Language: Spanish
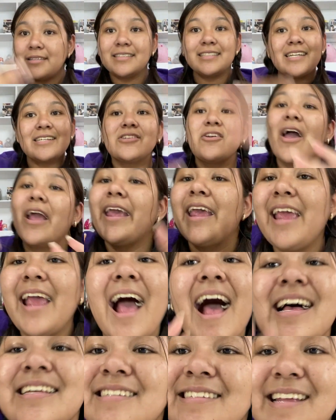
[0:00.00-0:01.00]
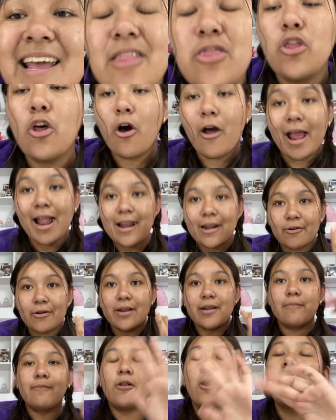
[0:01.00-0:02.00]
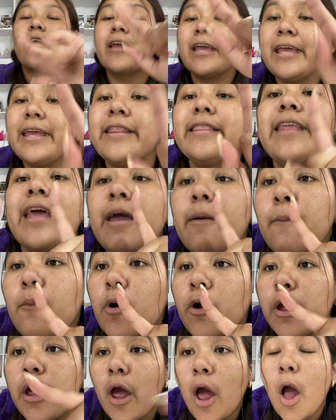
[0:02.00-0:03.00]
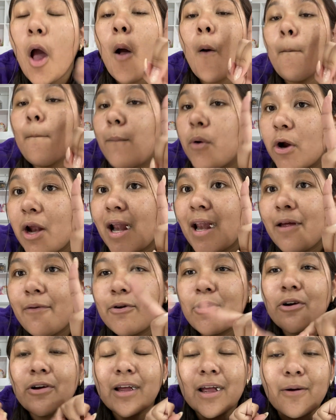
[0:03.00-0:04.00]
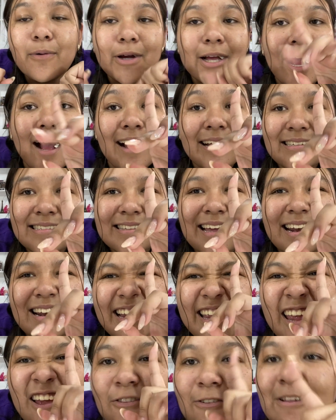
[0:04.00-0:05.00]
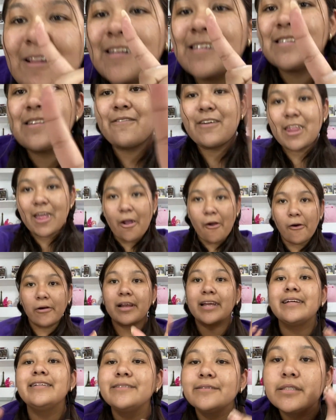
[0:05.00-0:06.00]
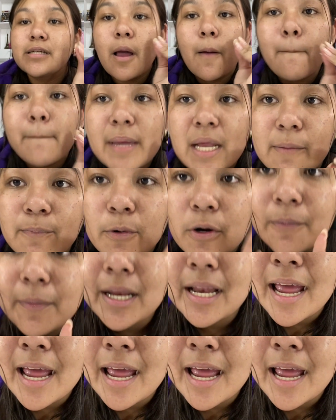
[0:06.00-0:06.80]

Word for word: estoy aquí haciendo el reading blog y dejen voy por el libro que voy a estar leyendo en este video, que mil por mil